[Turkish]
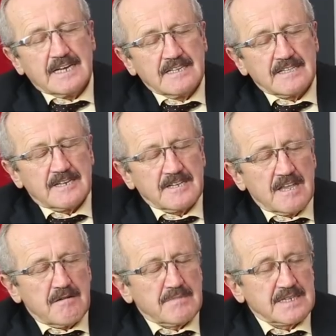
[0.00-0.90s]

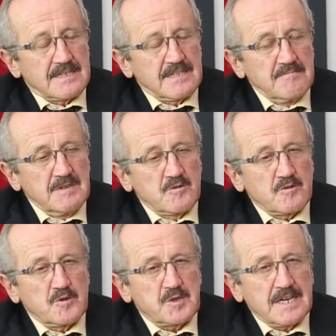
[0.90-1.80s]
yayınlarından basıldı
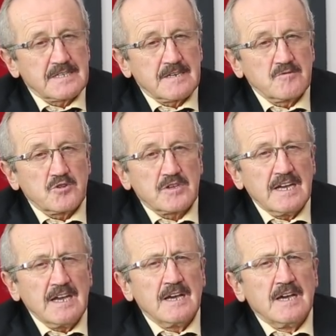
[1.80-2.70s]

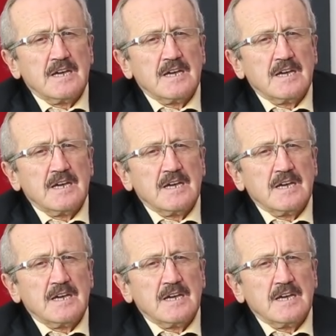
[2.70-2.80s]
1983'te.